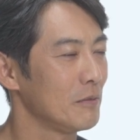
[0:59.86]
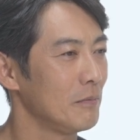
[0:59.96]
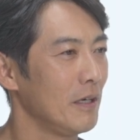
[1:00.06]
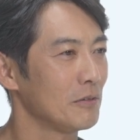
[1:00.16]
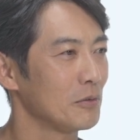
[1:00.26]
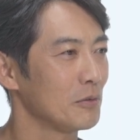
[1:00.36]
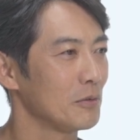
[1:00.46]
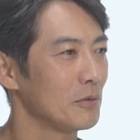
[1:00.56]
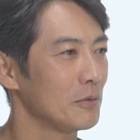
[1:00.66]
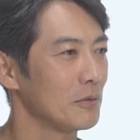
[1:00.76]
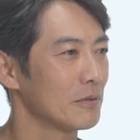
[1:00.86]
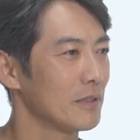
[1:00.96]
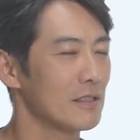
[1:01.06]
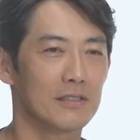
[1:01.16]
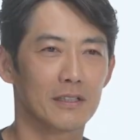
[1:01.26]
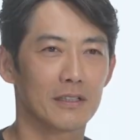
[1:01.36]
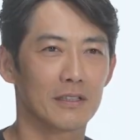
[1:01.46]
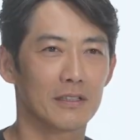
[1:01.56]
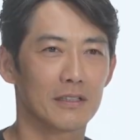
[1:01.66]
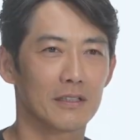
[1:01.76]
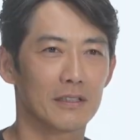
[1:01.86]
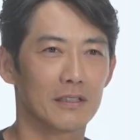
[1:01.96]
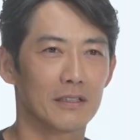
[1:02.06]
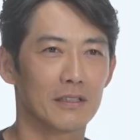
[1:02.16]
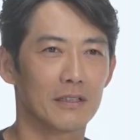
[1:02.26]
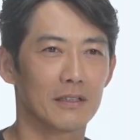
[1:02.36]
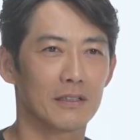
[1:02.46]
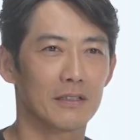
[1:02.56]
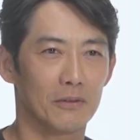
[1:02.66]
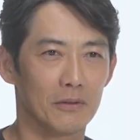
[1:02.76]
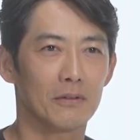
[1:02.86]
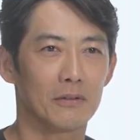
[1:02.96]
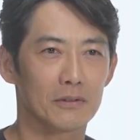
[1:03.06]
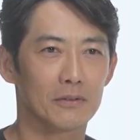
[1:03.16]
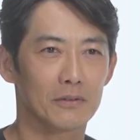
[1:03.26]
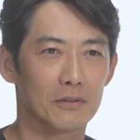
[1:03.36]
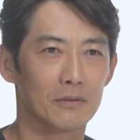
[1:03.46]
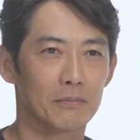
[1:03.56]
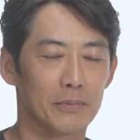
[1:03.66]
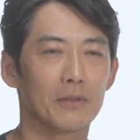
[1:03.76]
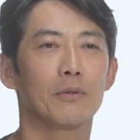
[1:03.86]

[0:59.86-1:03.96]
まああの男性のその美